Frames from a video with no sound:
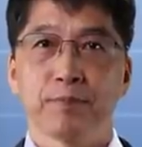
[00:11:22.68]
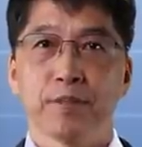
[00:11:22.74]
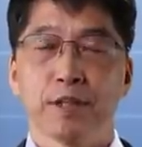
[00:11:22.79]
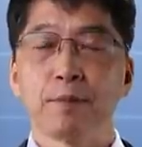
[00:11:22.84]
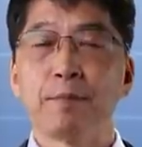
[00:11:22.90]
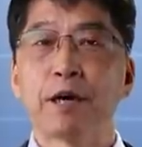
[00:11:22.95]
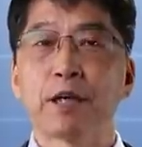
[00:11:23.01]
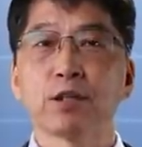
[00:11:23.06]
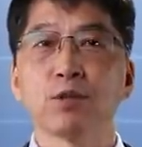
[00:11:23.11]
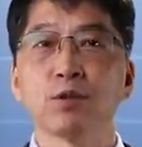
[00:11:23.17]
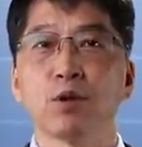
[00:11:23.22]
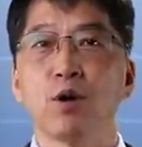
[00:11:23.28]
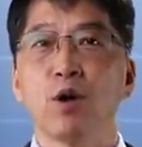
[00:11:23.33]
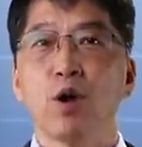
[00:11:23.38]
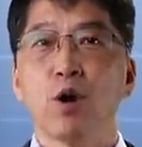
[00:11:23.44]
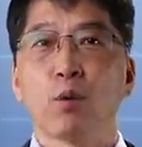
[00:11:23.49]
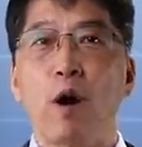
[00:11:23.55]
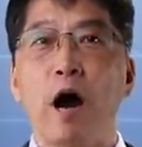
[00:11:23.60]
그만큼
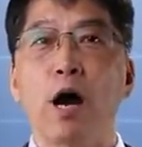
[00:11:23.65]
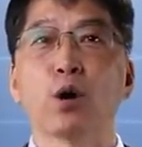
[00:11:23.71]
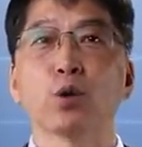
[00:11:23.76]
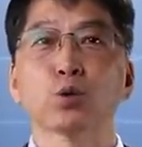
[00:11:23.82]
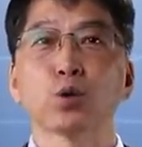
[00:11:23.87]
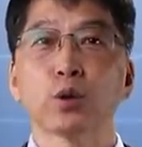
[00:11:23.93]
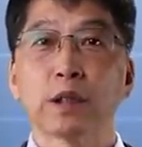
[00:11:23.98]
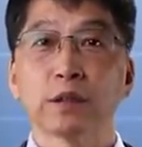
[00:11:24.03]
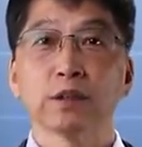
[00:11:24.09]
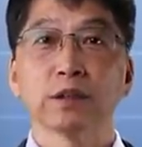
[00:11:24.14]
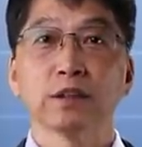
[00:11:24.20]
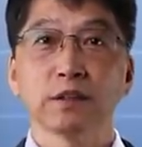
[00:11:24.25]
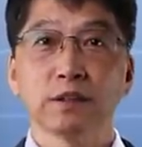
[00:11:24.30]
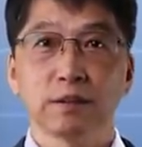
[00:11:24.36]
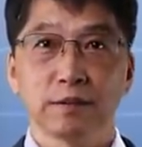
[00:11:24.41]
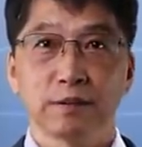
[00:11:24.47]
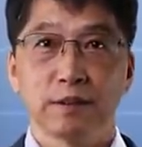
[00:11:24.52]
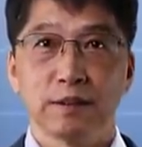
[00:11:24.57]
과거
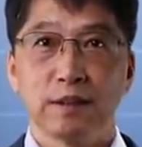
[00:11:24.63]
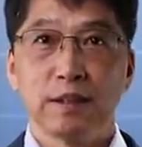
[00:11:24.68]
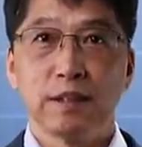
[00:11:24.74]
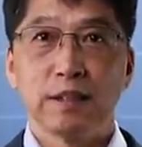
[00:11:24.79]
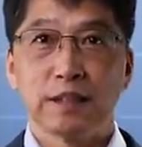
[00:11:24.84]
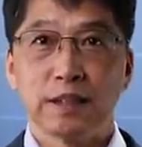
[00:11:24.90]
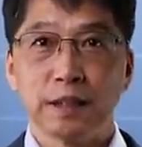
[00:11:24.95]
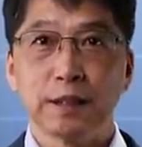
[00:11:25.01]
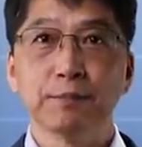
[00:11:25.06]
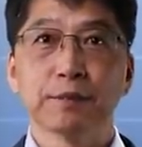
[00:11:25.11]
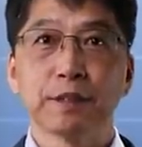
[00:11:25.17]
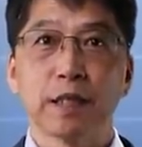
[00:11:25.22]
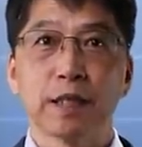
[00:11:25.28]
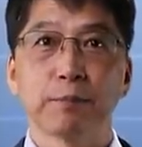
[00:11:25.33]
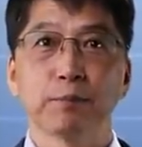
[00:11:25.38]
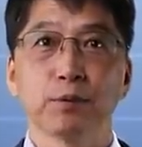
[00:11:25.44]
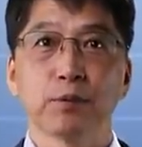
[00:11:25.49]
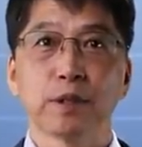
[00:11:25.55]
조상들은 지금
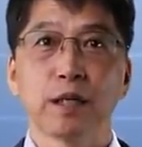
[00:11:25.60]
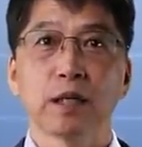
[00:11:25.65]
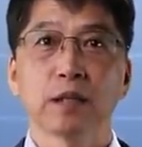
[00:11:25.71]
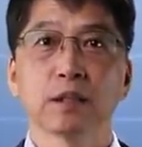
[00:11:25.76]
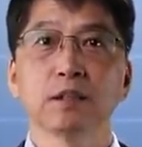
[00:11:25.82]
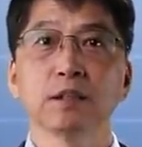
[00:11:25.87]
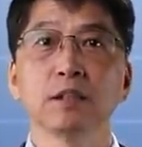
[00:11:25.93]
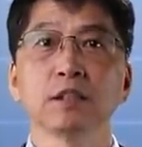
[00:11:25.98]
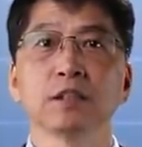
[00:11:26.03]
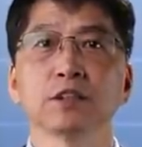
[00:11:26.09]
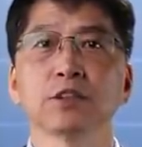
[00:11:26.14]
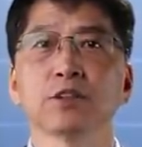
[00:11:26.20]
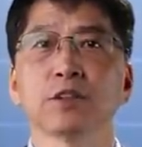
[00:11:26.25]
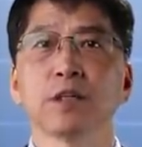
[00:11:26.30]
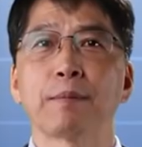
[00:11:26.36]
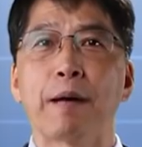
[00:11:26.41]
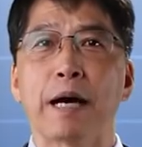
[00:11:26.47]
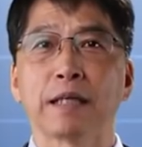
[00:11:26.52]
사람보다 글을
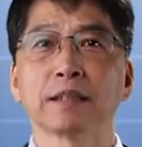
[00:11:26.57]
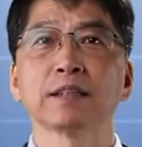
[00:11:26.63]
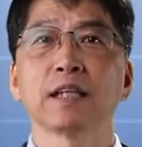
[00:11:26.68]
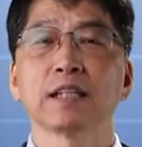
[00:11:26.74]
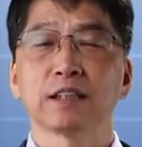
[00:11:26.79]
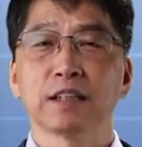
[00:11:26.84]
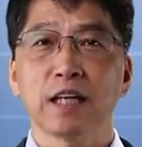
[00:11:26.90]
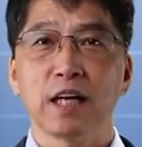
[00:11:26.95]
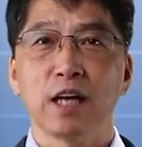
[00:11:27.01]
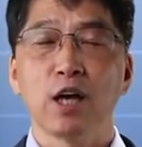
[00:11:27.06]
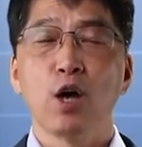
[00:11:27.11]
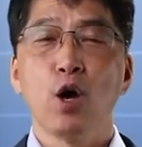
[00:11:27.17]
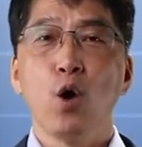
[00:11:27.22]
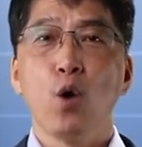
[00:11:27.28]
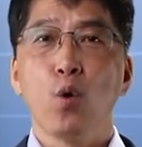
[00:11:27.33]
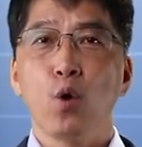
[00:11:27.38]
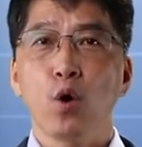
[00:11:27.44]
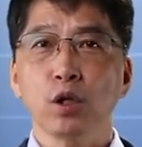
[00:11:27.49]
쓰거나 말을 할 때
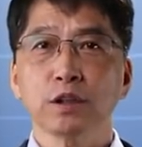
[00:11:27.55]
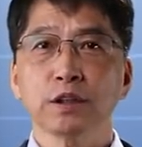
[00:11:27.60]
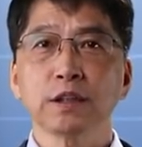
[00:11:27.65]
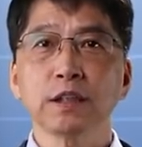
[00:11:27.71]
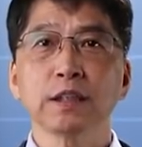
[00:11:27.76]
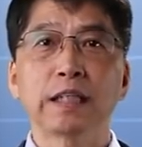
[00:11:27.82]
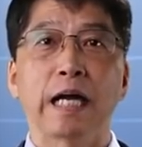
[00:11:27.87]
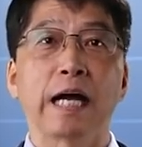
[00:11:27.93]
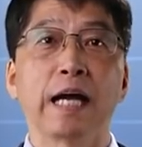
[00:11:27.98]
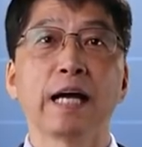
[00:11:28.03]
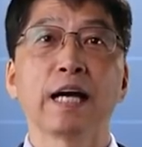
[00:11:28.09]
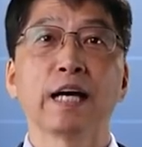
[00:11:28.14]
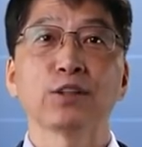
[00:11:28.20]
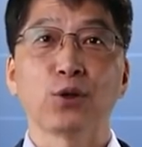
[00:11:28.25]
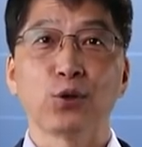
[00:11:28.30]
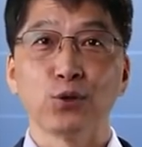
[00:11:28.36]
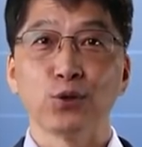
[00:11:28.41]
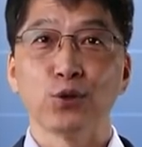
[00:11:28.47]
훨씬
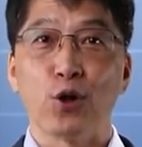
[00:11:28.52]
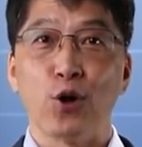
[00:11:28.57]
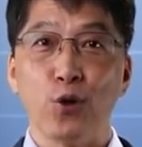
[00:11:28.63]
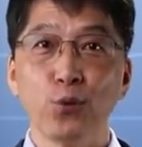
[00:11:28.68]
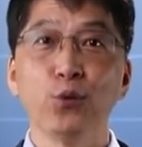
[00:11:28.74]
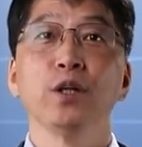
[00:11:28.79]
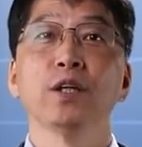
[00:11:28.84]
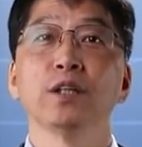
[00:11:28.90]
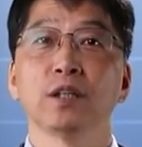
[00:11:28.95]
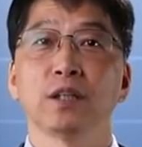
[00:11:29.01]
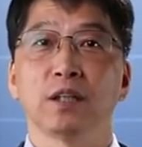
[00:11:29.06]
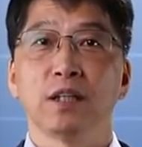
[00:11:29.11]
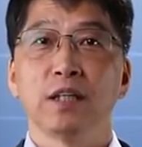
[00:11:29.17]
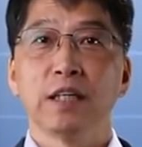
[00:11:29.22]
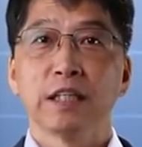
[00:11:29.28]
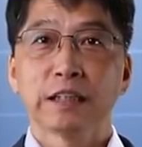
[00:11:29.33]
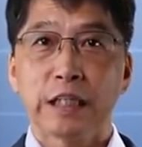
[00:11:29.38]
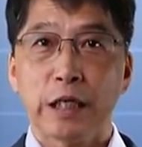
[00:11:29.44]
다양한 어휘를
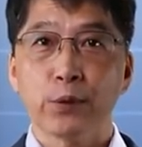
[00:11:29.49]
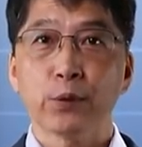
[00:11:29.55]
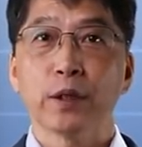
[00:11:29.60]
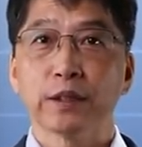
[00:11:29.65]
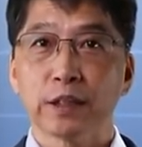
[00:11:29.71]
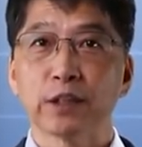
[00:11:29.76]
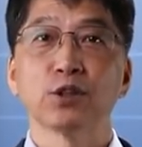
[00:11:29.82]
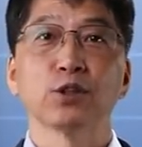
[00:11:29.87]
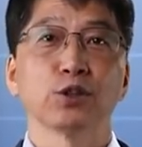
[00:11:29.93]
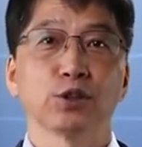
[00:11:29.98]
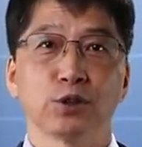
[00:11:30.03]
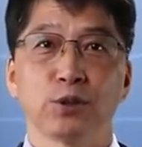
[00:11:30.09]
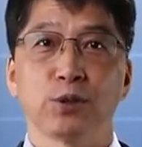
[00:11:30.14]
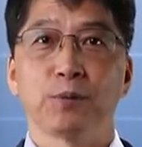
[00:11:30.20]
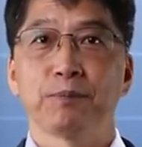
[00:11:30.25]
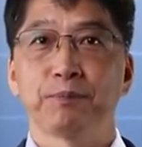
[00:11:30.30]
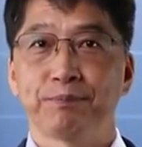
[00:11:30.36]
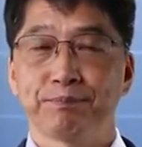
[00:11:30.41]
사용했다는 거죠.